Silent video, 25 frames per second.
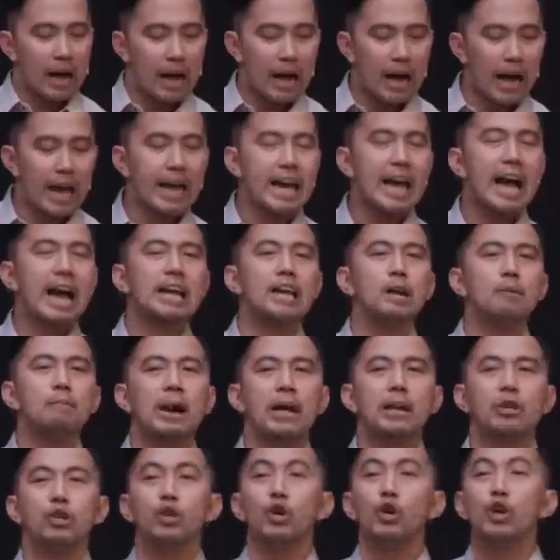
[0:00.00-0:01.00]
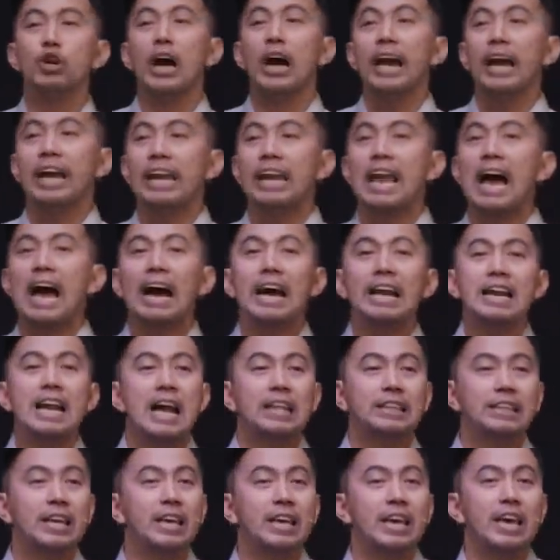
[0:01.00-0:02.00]
Kaya naman, yun ang kailangan
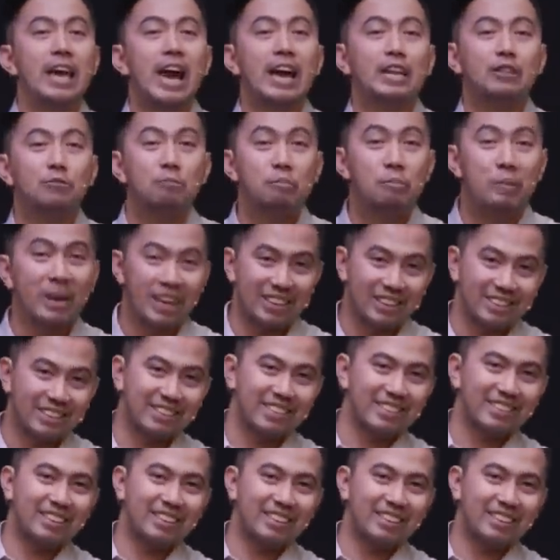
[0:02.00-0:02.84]
nating i-admit.